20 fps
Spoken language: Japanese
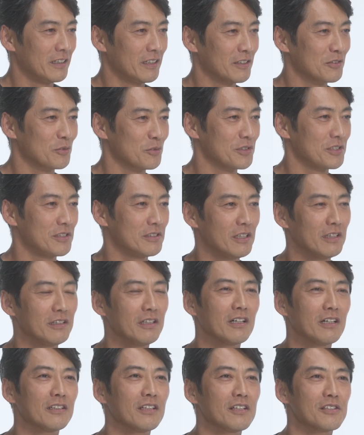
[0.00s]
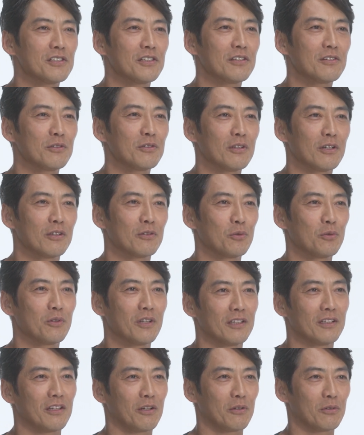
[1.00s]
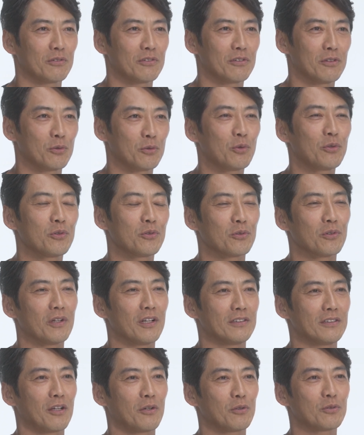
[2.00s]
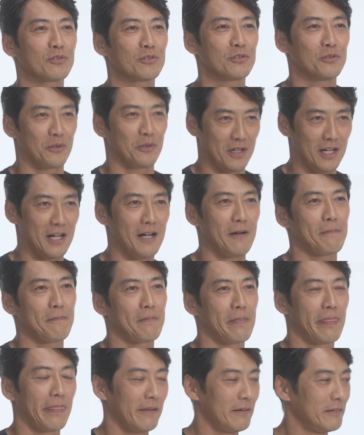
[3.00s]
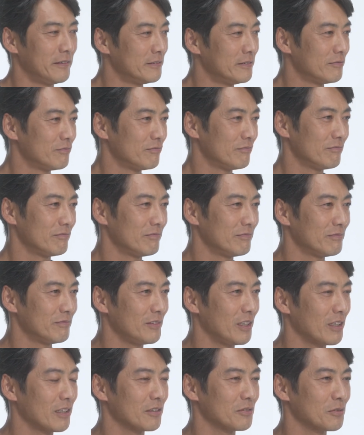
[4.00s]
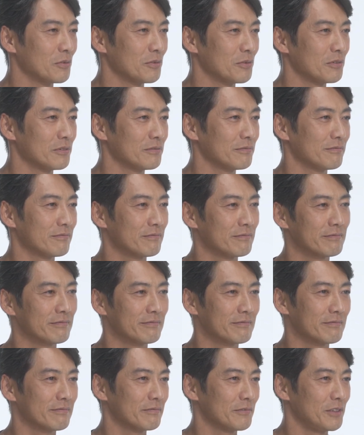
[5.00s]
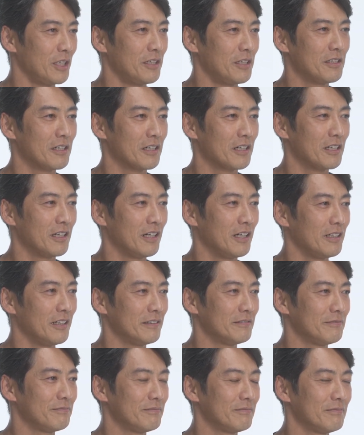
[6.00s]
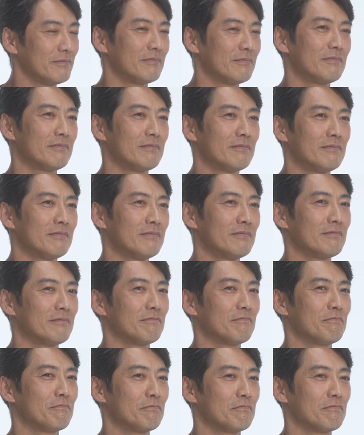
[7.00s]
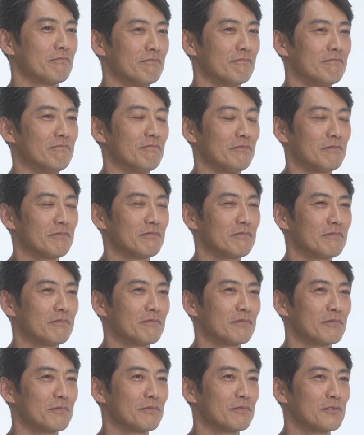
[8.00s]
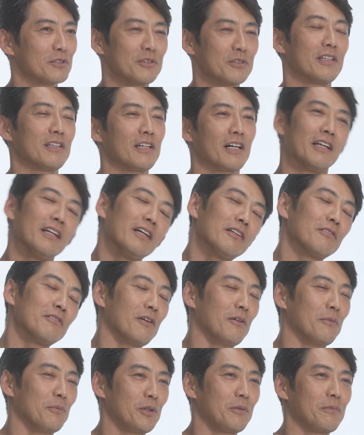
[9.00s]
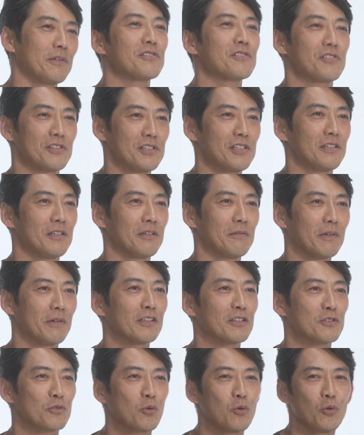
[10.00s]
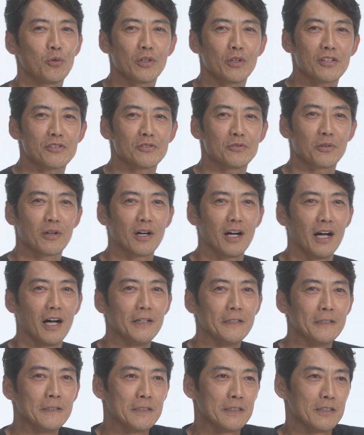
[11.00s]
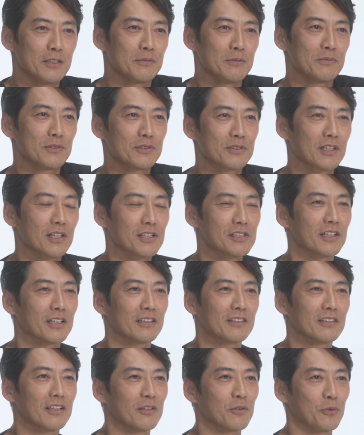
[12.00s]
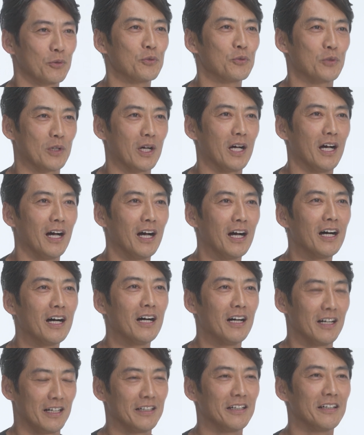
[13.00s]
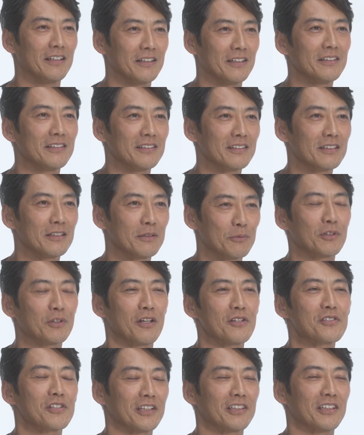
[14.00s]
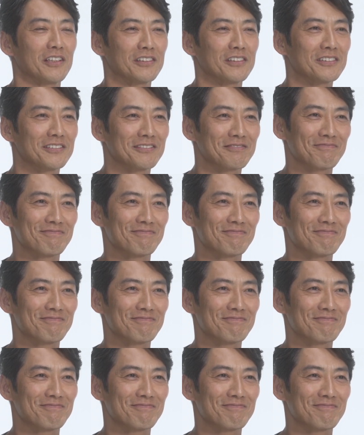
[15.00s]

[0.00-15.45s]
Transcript: その自然な形っていうのはどうなんだろうってうどういうところなんだろうっていうのが、うん、なんかそのやりながら、うん、作れたかなとは思いますしまたそこを出すのが難しかったというか、はい、でも楽しかったです。